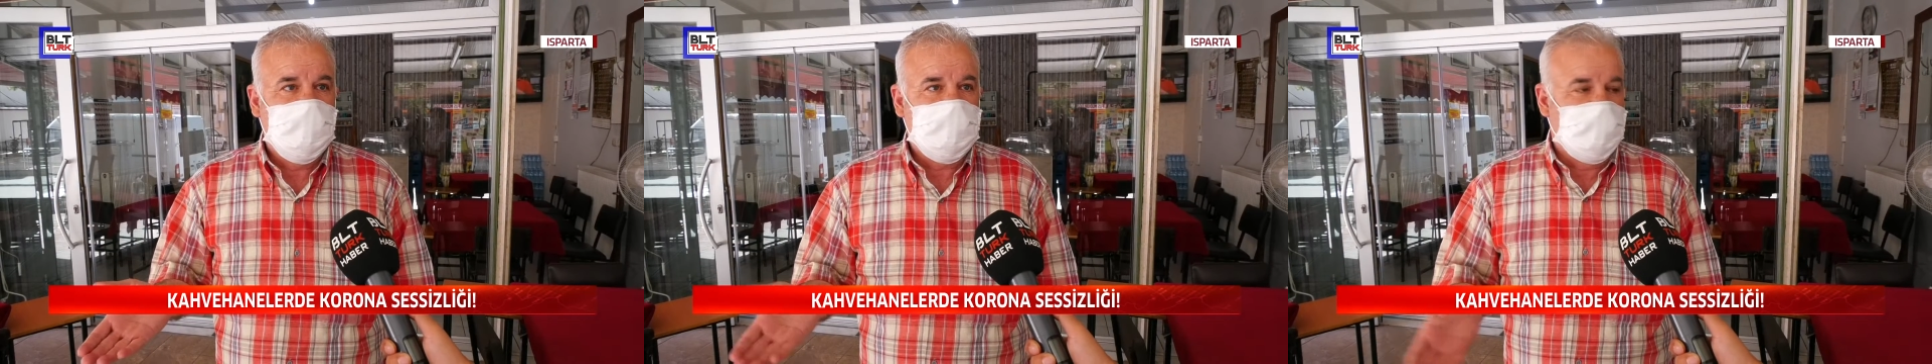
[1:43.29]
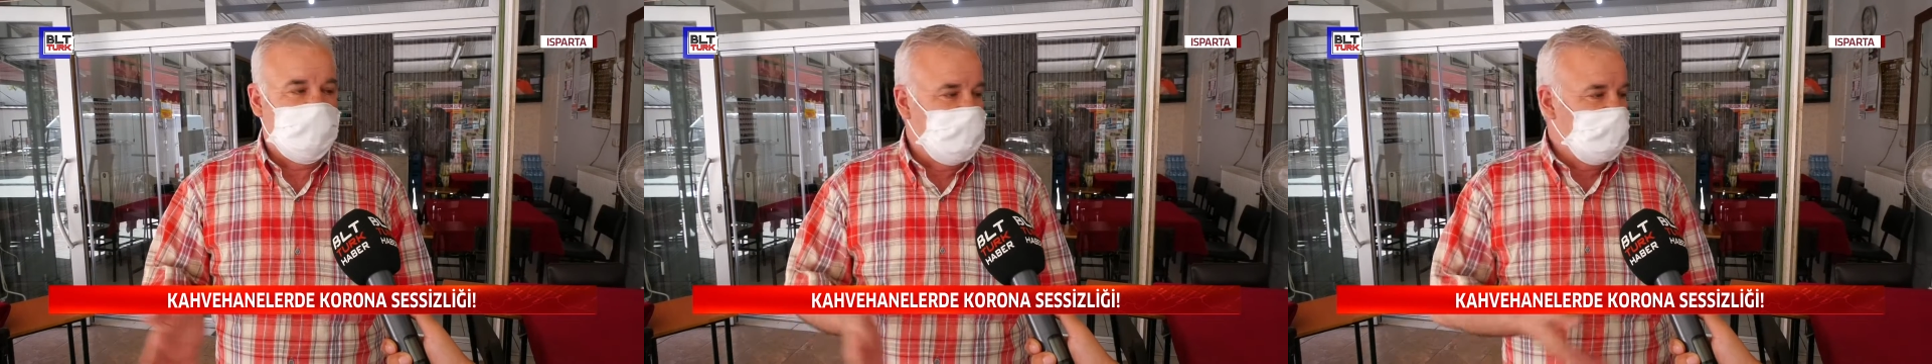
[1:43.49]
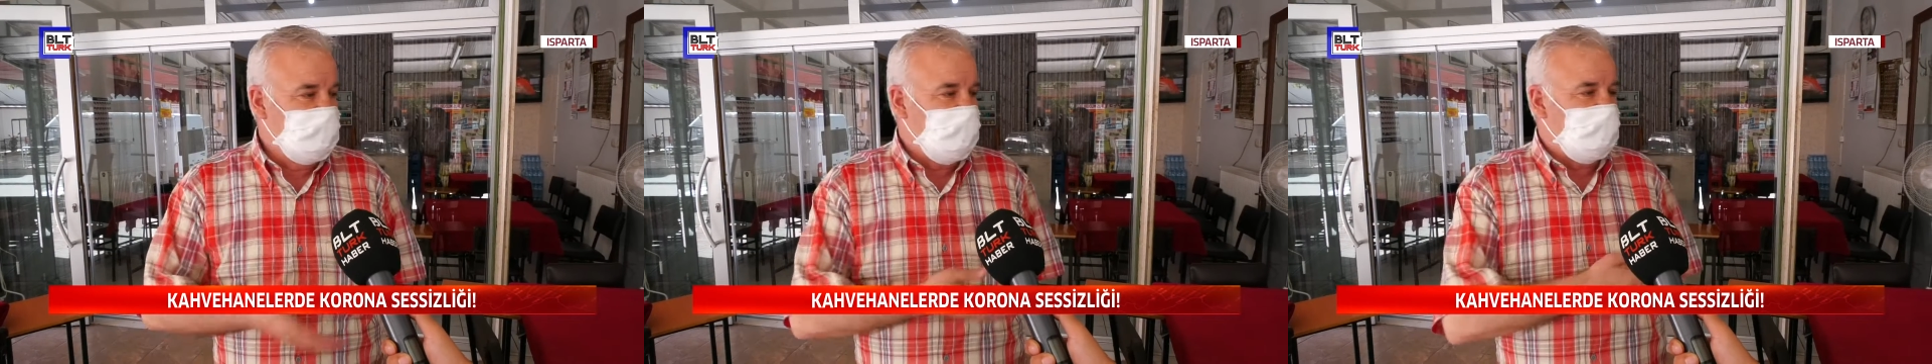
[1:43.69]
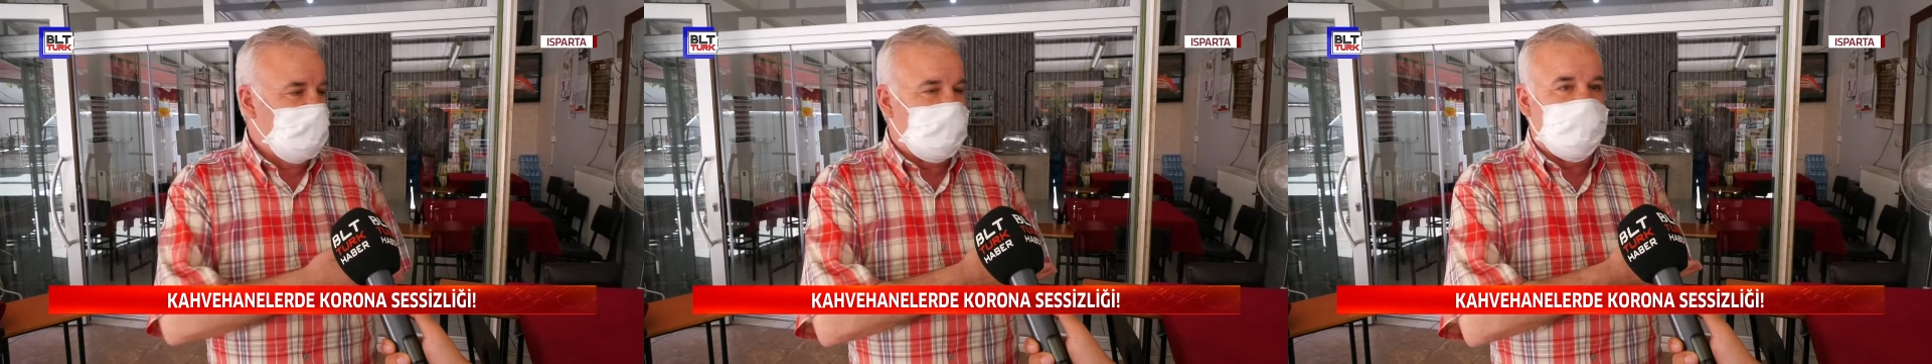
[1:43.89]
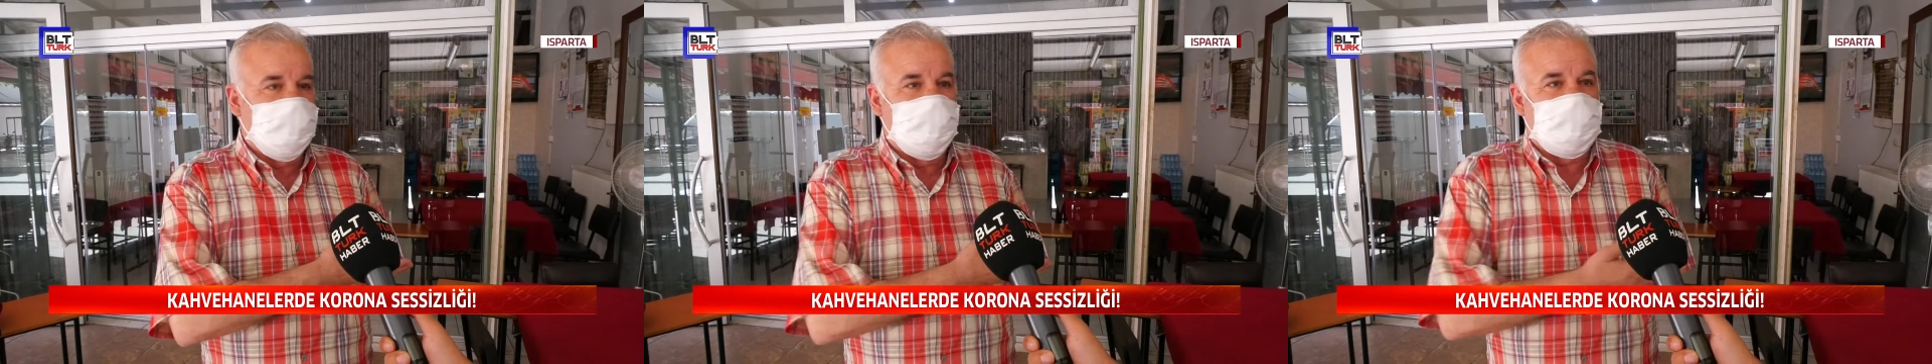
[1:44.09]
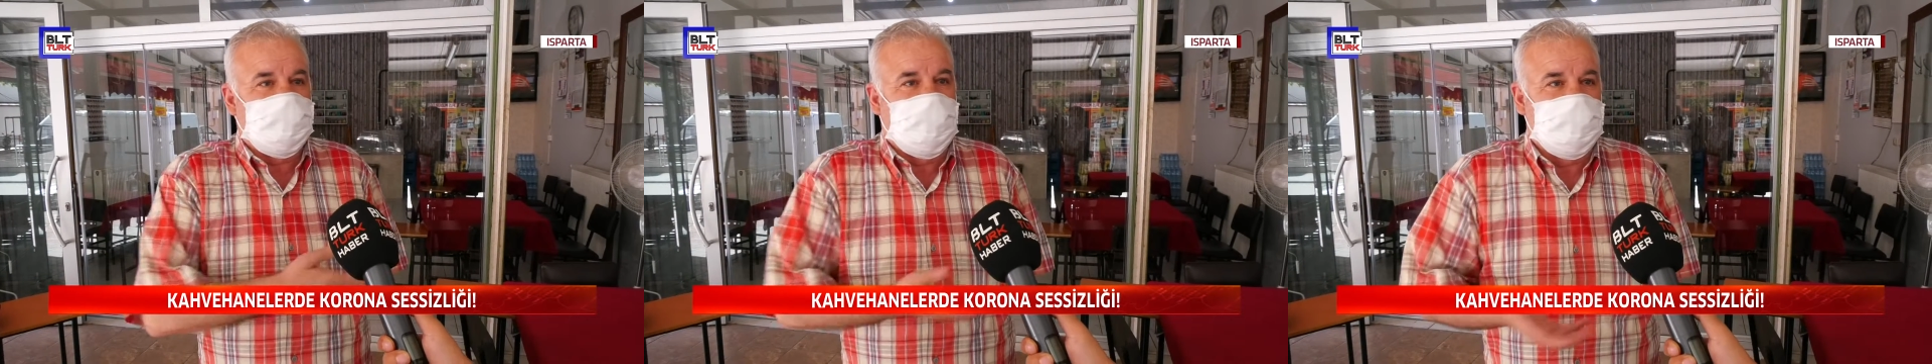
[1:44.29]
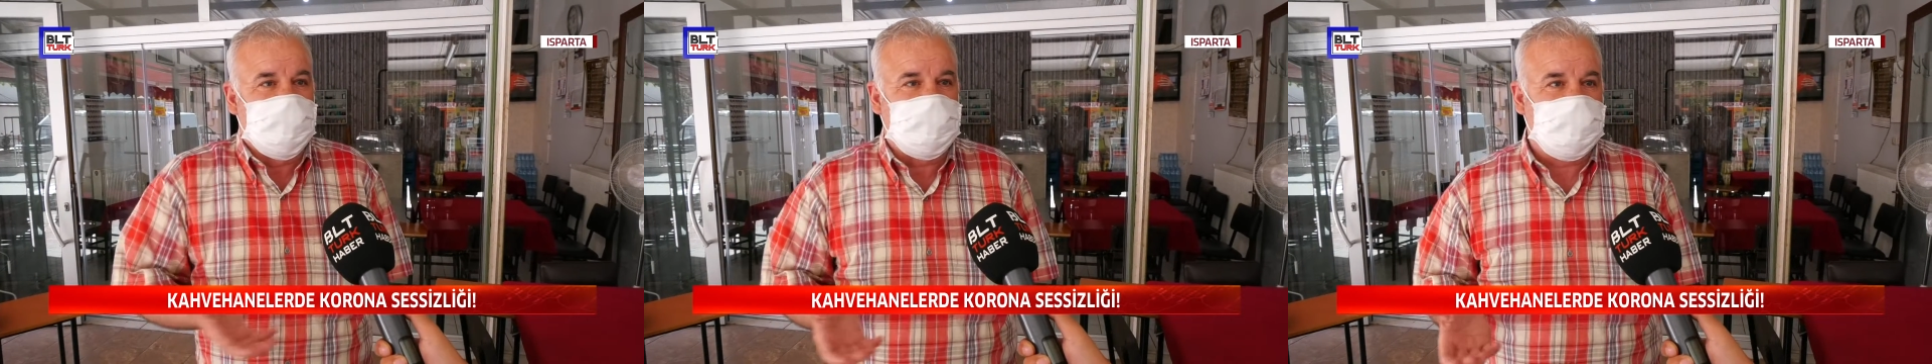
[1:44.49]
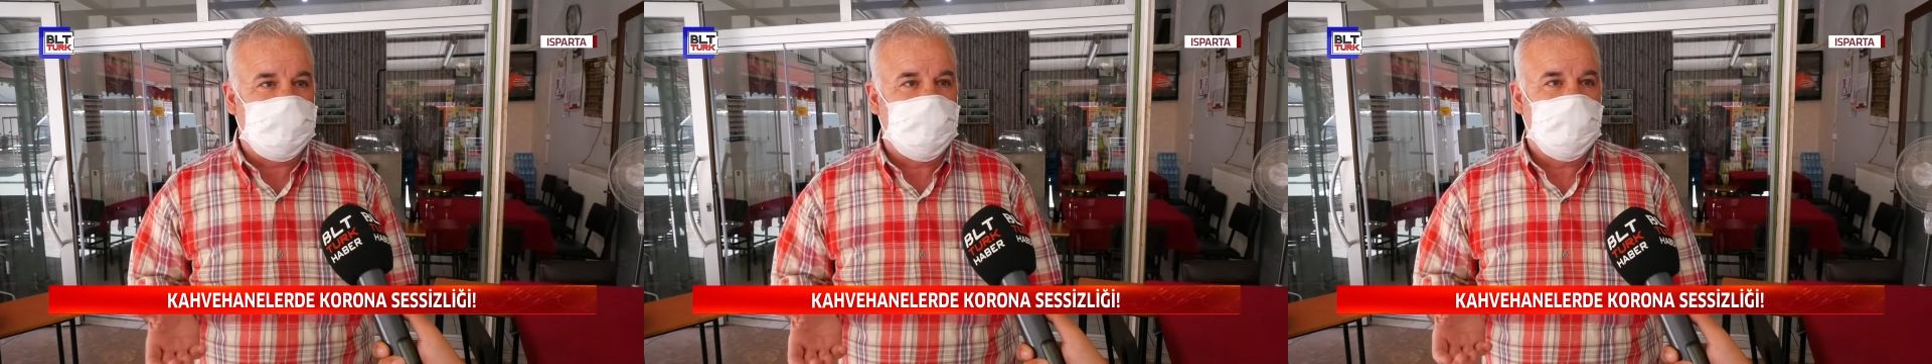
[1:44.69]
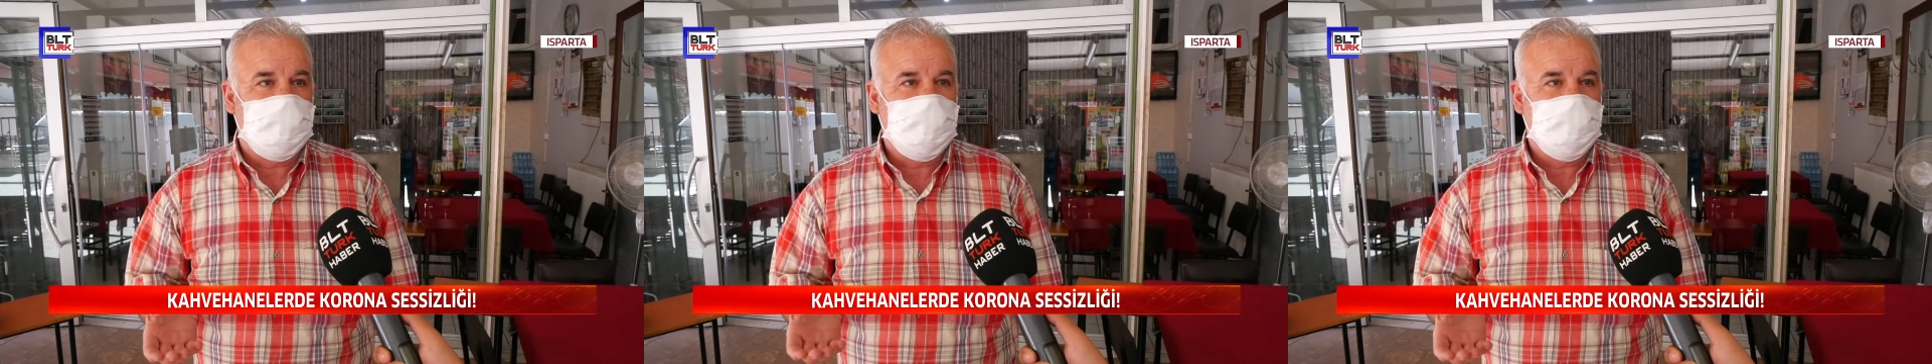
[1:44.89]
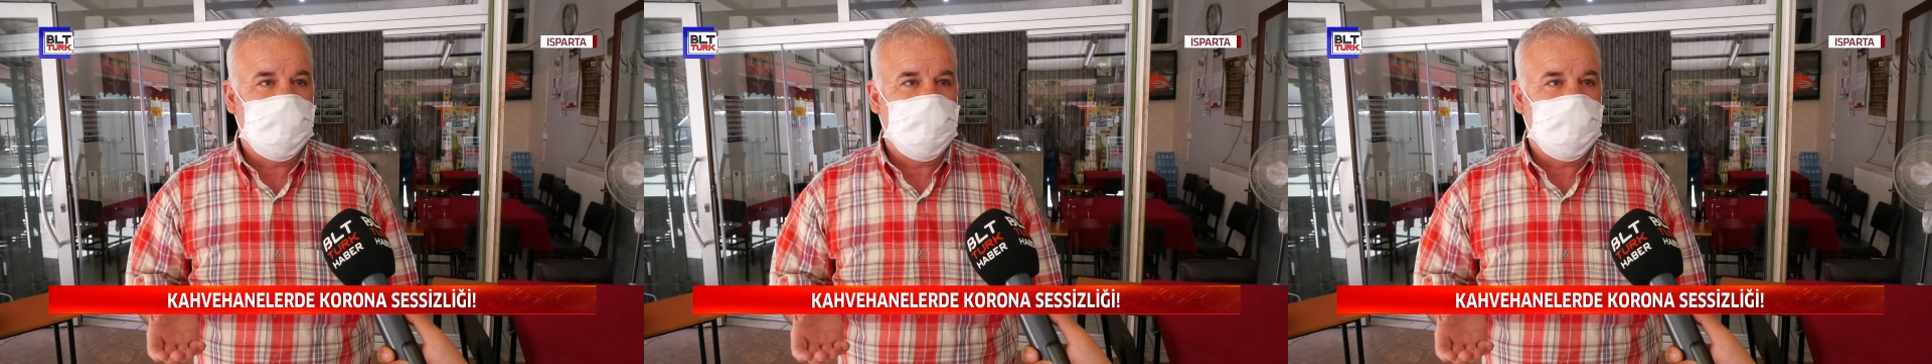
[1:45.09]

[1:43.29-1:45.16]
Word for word: Yanında 2-3 çay içiyor.